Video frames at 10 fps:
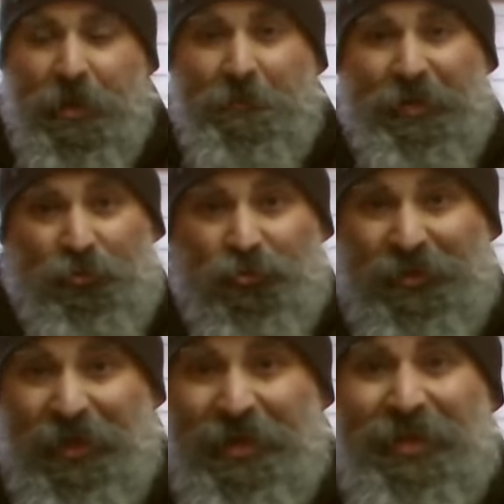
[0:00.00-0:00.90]
ben tout
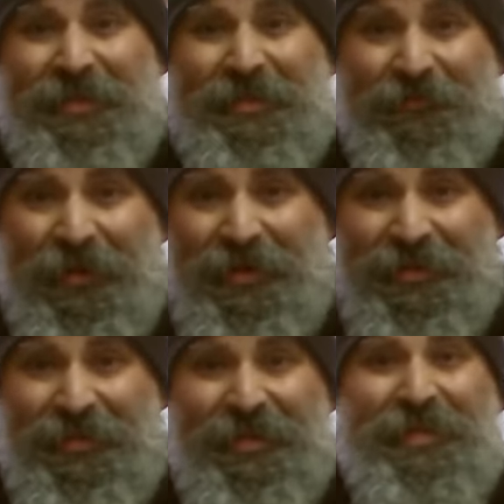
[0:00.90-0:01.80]
ça, ça va
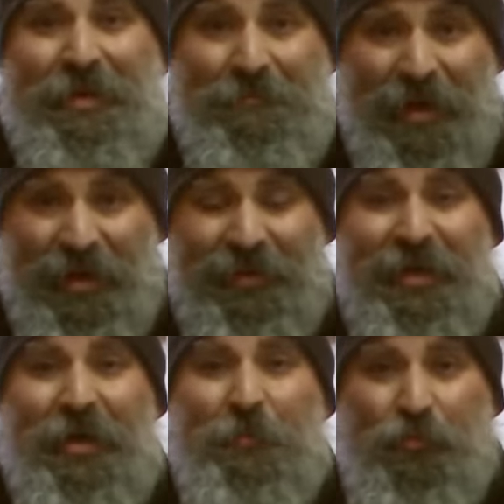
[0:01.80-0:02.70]
laisser des marques
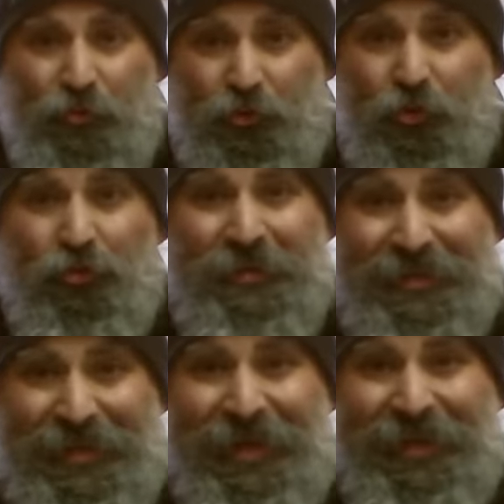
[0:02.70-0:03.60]
plutôt
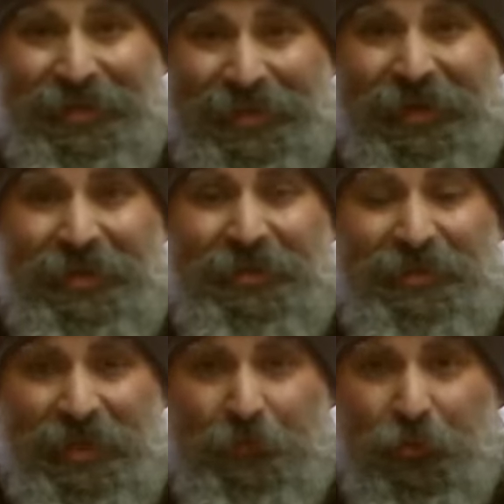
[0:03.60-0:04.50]
très très
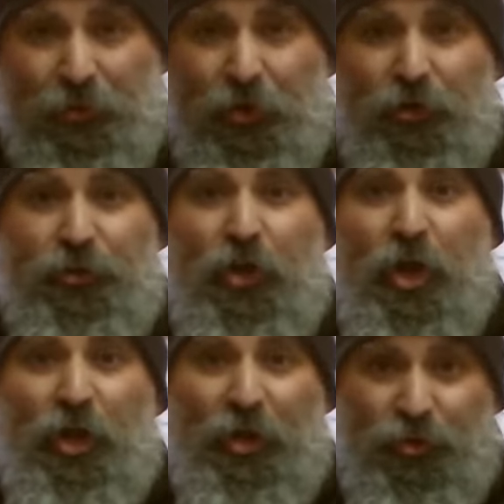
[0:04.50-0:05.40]
importantes
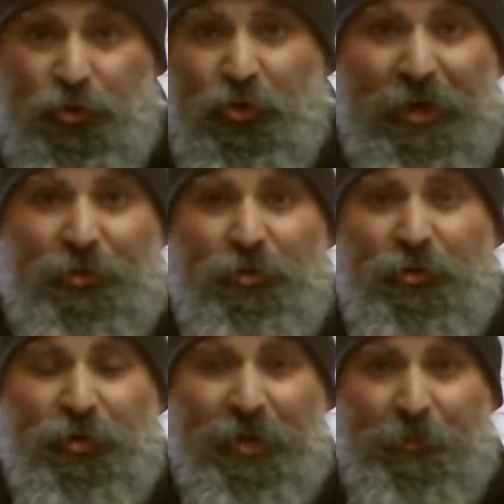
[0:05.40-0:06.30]
sur la toile
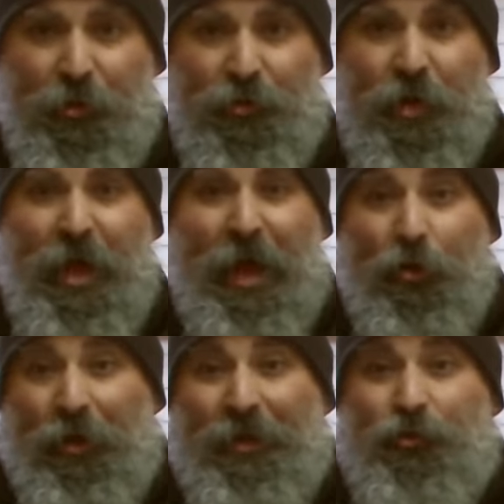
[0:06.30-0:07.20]
de capote.
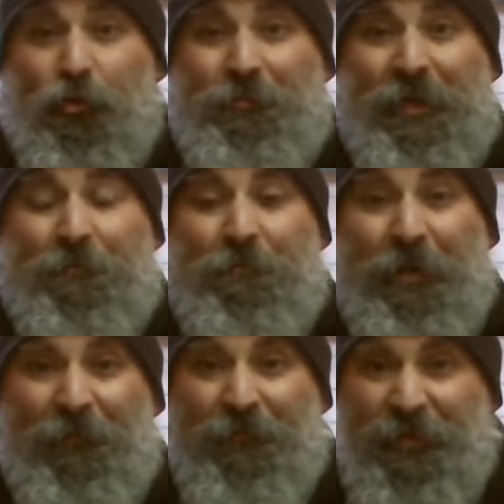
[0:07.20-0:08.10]
Alors elles seront peut-être
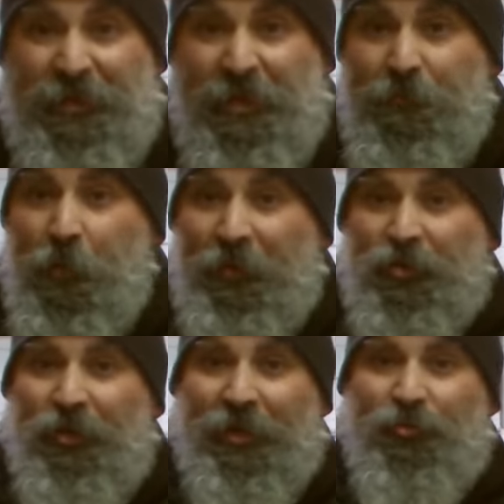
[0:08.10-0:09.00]
pas visibles parce
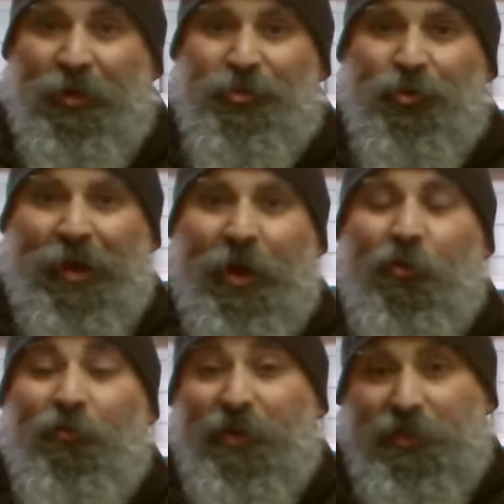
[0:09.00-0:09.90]
que la toile sera,
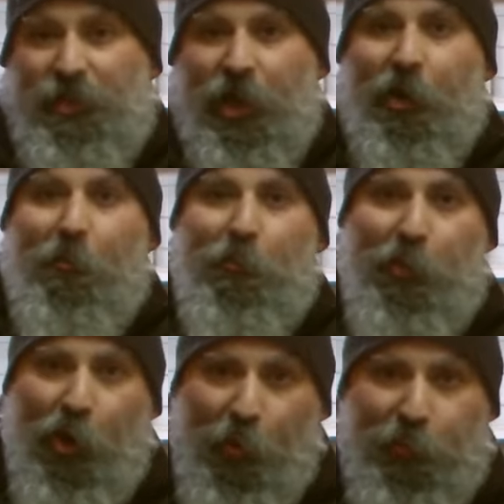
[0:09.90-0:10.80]
on va dire,
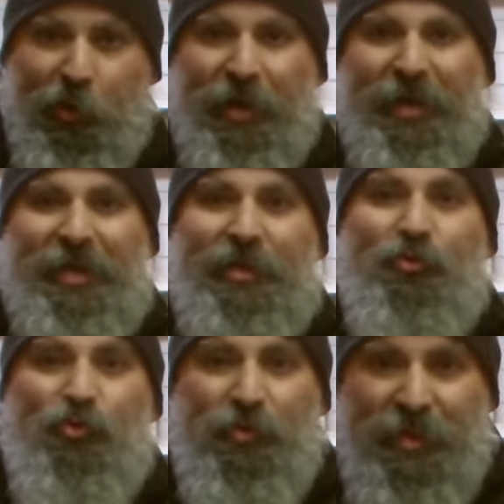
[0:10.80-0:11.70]
propre et
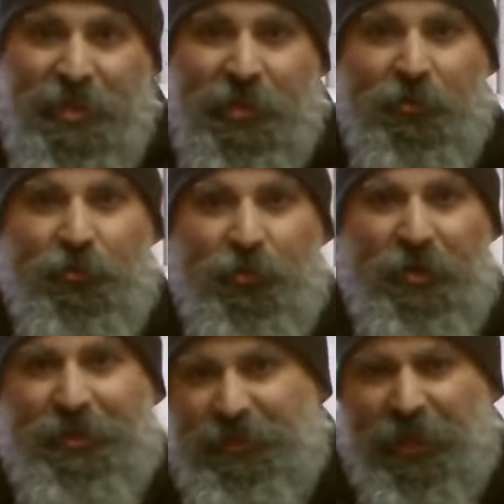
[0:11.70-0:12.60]
unie de
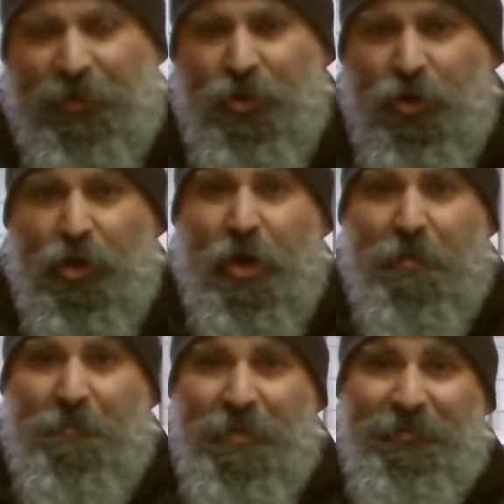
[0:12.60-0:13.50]
l'extérieur,
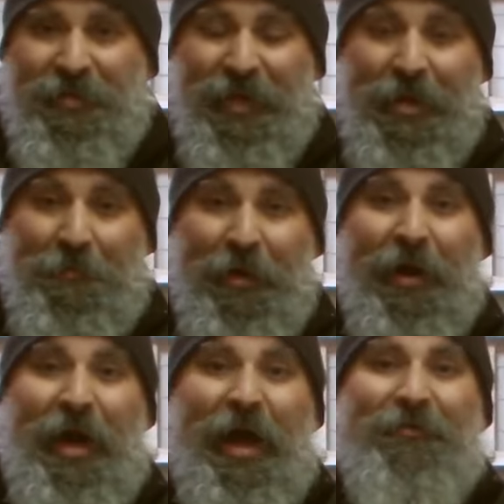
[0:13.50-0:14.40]
même si elle n'est pas
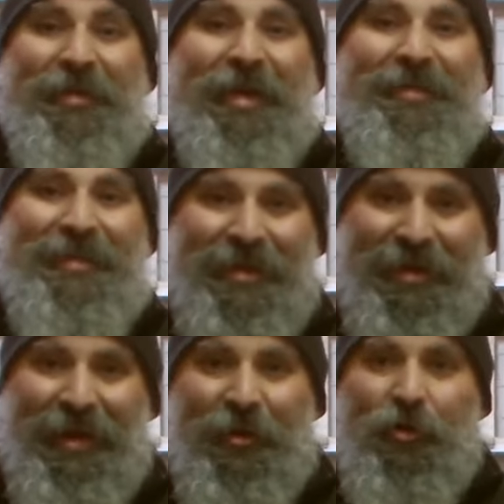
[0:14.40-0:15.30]
avec un
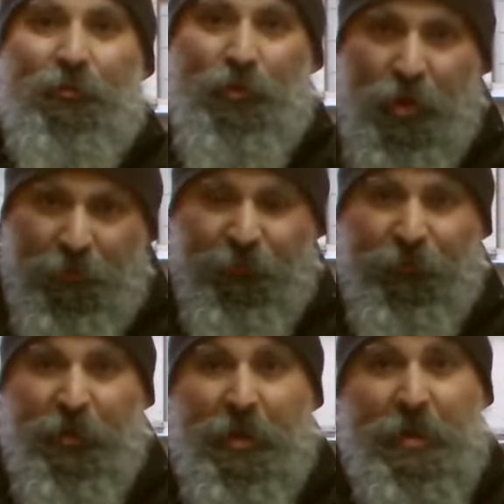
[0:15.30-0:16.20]
éclat comme neuf,
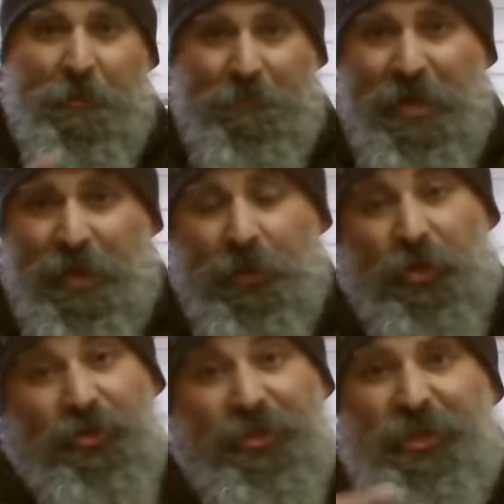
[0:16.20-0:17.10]
mais
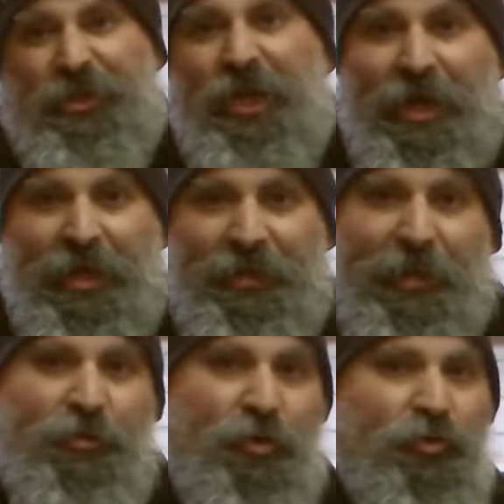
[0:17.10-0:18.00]
déjà à
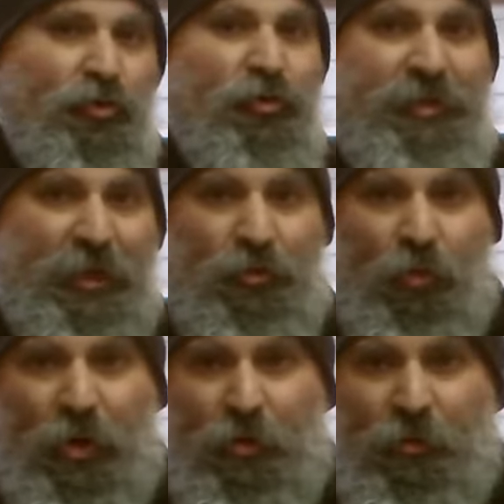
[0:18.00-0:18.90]
l'intérieur sur une
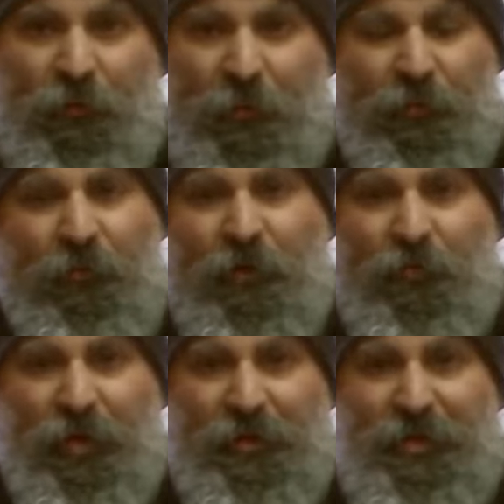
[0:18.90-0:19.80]
Z3, comme on va pouvoir
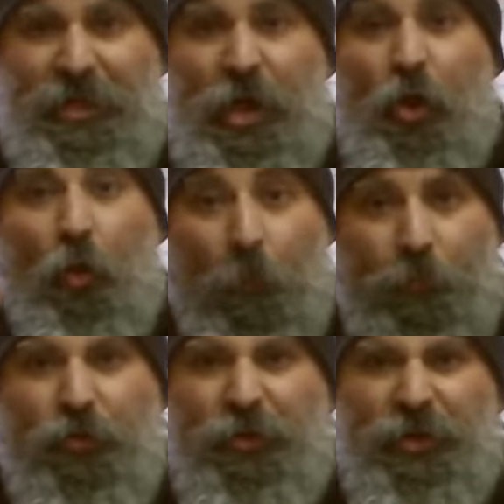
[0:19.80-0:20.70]
voir ici, on
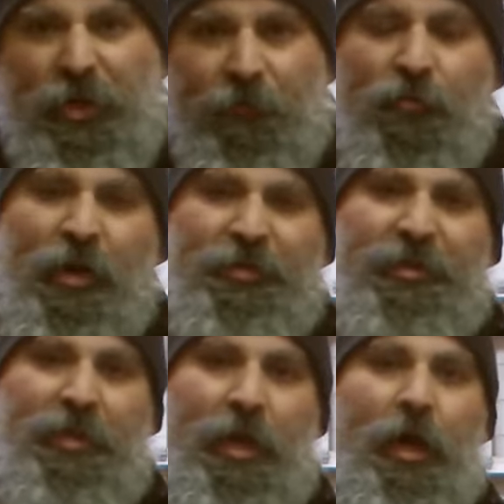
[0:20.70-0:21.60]
peut déjà voir
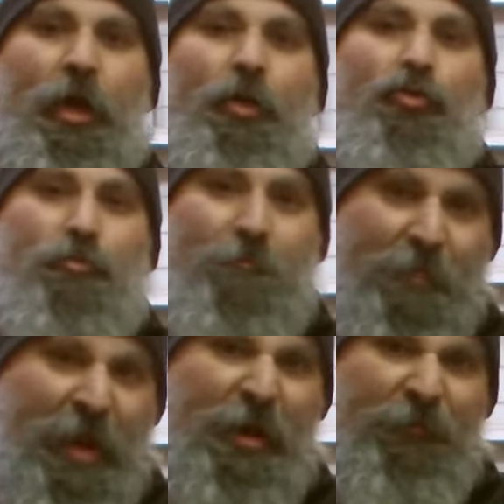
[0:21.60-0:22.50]
s'il y a une
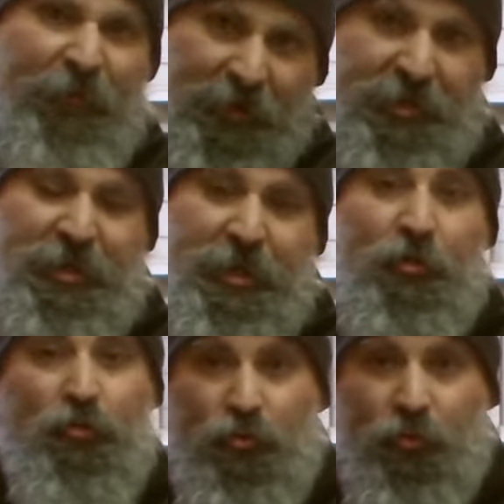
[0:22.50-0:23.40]
belle fatigue
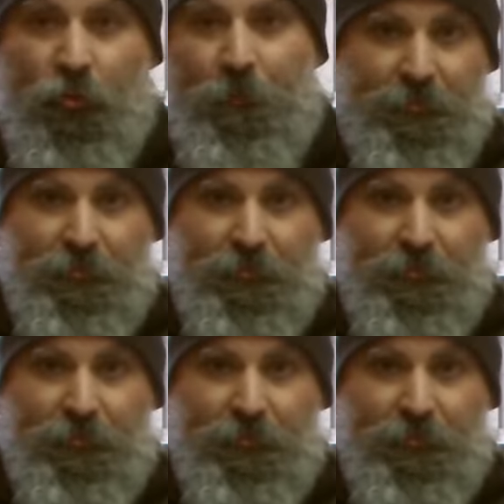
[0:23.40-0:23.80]
ou non.